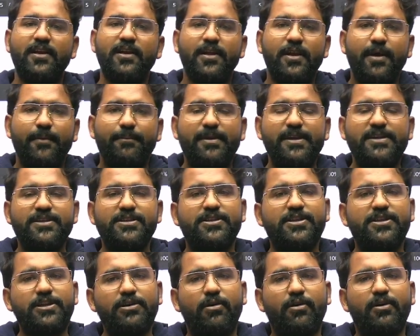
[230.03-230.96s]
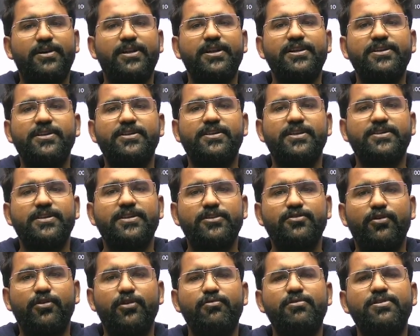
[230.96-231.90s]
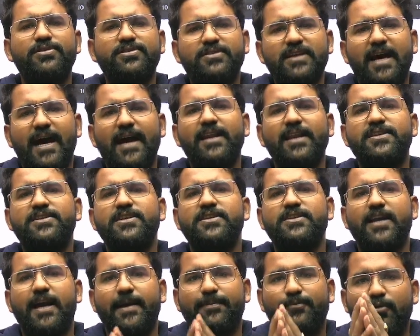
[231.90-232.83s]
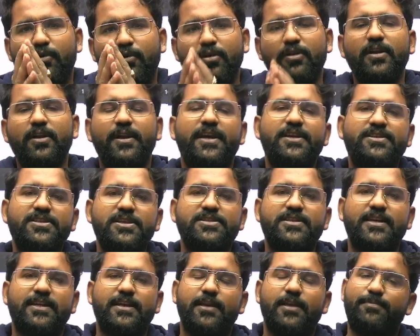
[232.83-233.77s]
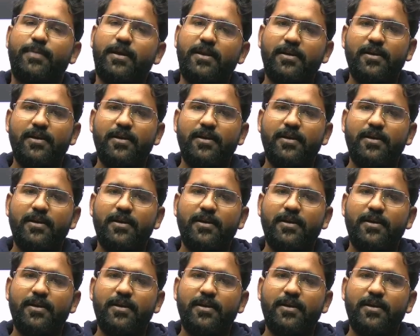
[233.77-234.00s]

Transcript: पीजीटी और टीजीटी से जुड़ी हुई सारी चीजें आपको इसी चैनल पर